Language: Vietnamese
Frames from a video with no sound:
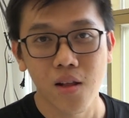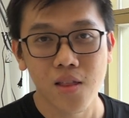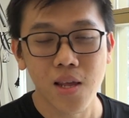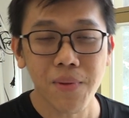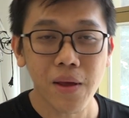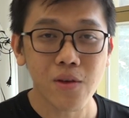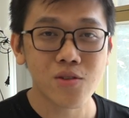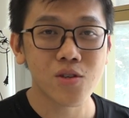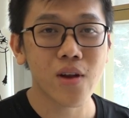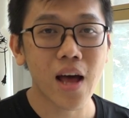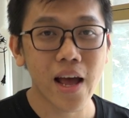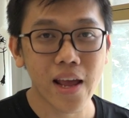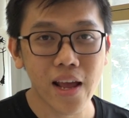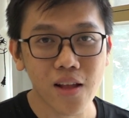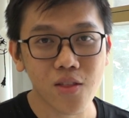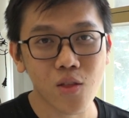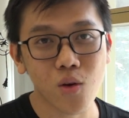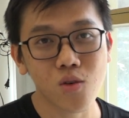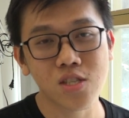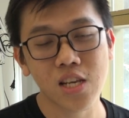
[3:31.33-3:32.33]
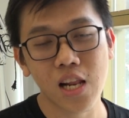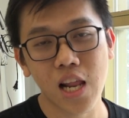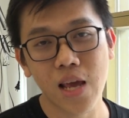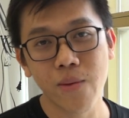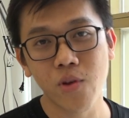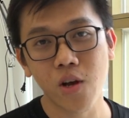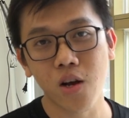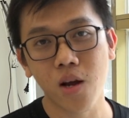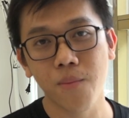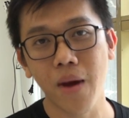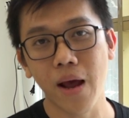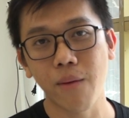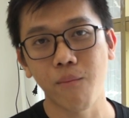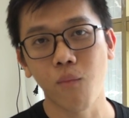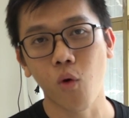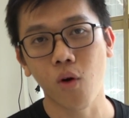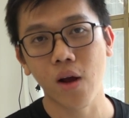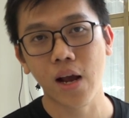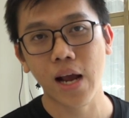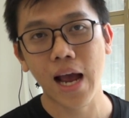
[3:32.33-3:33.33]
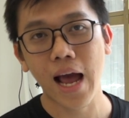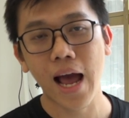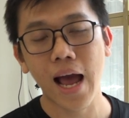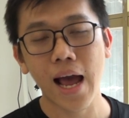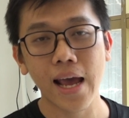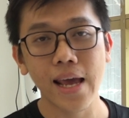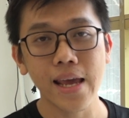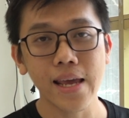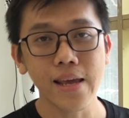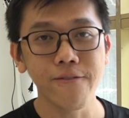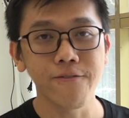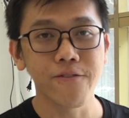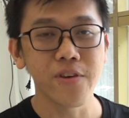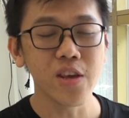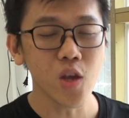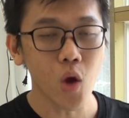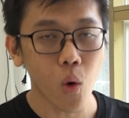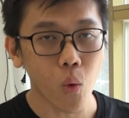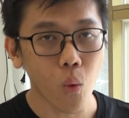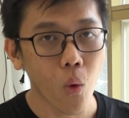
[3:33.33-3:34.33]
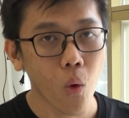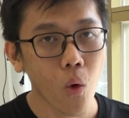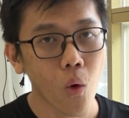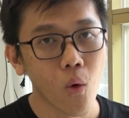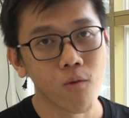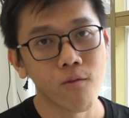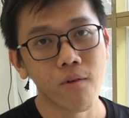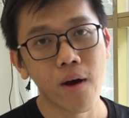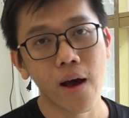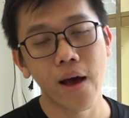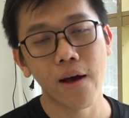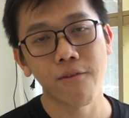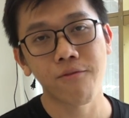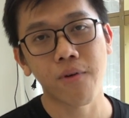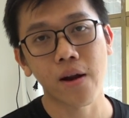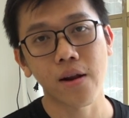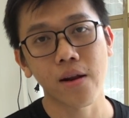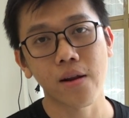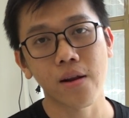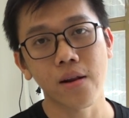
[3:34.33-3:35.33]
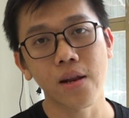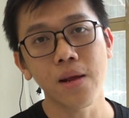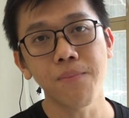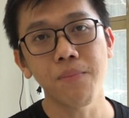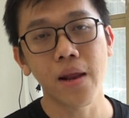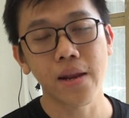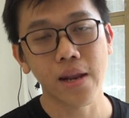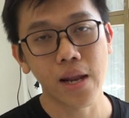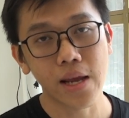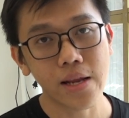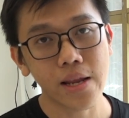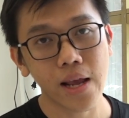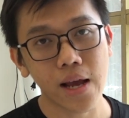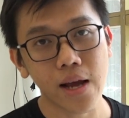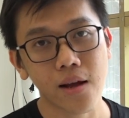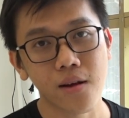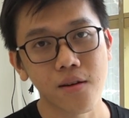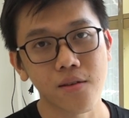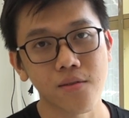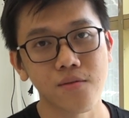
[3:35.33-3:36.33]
tiếp theo sau đây á, tôi sẽ lấy cho các bạn một cái ví dụ về phần deep learning nha